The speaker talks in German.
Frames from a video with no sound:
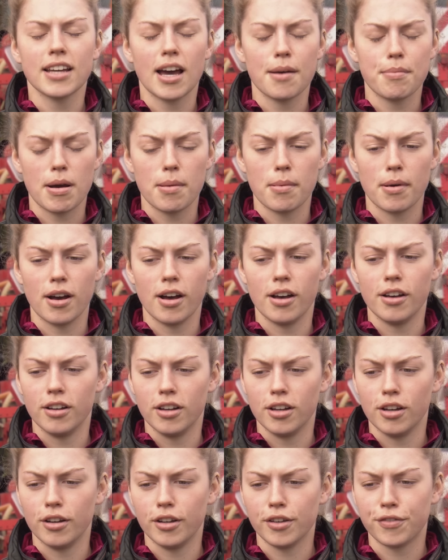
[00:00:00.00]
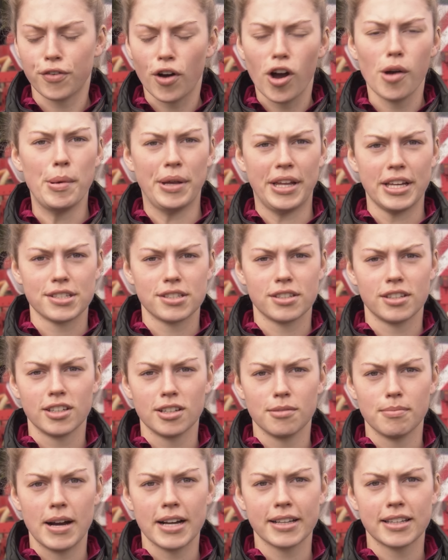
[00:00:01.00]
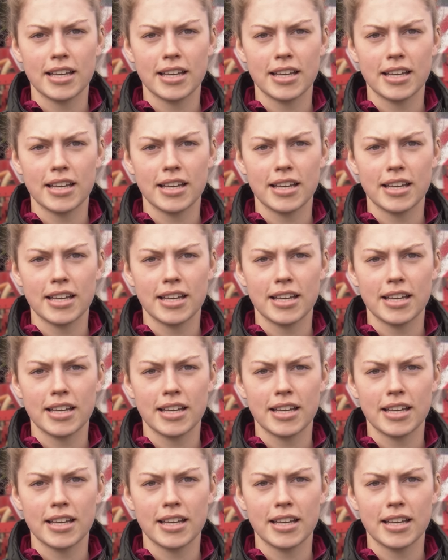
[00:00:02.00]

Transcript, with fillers: habe, aber äh, ich freue mich, dass ich ihn gemacht